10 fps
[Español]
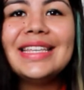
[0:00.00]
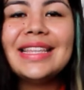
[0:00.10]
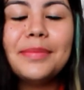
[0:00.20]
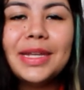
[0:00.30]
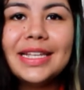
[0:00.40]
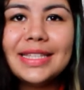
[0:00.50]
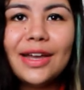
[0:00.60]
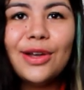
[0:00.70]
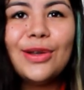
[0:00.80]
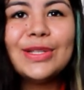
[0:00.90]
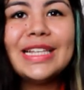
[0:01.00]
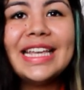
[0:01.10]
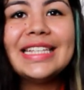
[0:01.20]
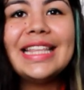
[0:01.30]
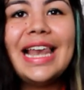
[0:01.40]
y también les dejo los
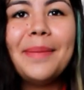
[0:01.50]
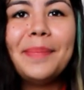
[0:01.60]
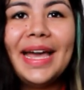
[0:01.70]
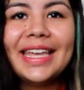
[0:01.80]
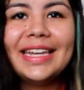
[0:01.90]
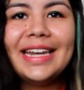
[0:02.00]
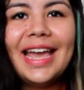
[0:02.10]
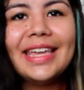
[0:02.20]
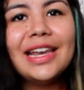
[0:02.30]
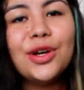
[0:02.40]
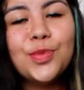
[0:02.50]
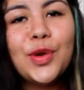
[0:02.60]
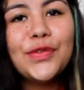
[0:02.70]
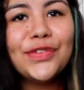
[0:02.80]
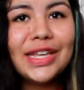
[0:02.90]
links de la página y el
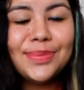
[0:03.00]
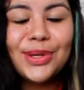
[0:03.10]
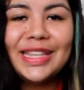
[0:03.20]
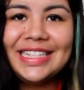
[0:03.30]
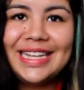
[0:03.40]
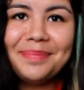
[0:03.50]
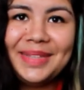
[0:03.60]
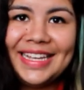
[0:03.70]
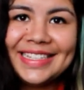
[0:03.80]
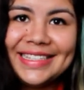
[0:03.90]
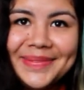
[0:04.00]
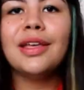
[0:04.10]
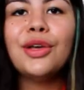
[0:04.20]
grupo en Facebook del Jamtex.